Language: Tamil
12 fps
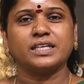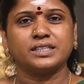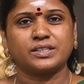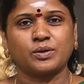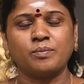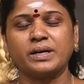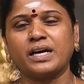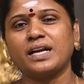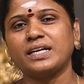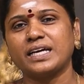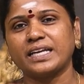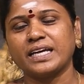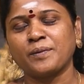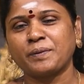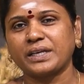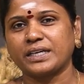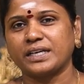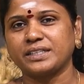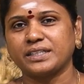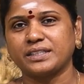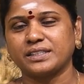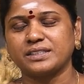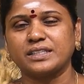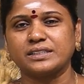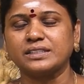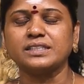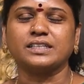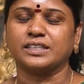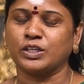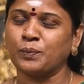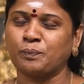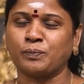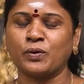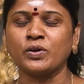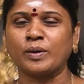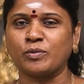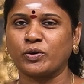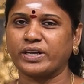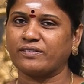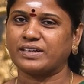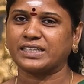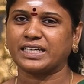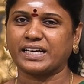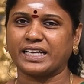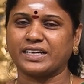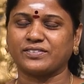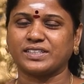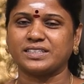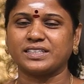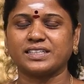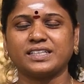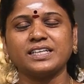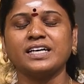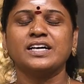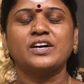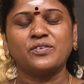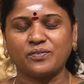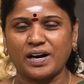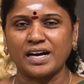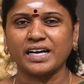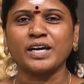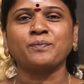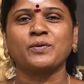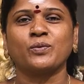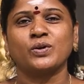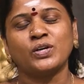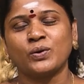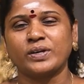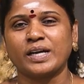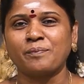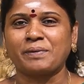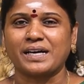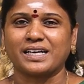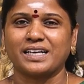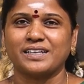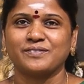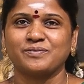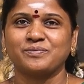இது ரொம்ப நாள் நிறைய பேர் கேட்டுட்டு இருந்தது இப்போ நம்மளுடைய விளக்கு கடைக்கு வந்திருக்கு வாங்க இப்போ ஒன்று ஒன்றா பார்க்கலாம்